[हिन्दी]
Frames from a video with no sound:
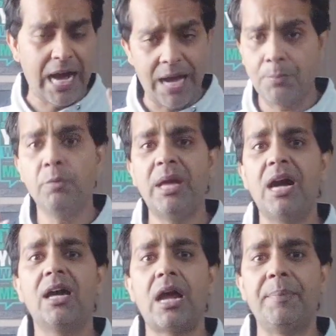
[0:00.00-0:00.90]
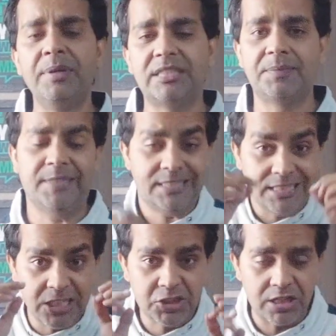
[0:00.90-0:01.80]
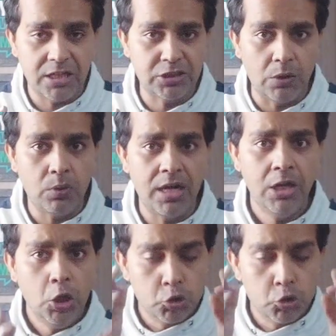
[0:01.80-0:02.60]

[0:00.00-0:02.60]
आपको मैं अगर अपनी तरफ से सजेस्ट करना चाहूँगा